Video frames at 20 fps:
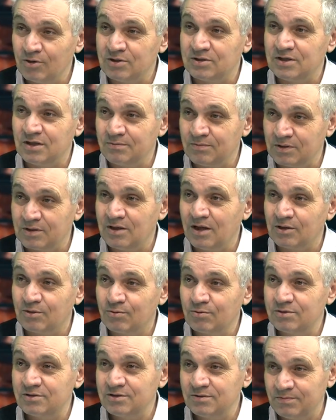темы для
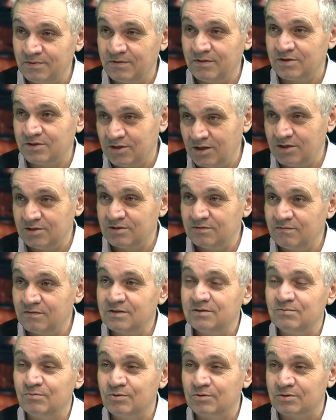Турции превращается в
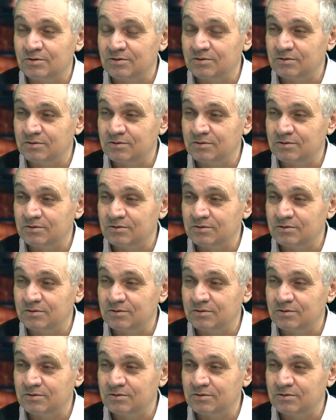возможность.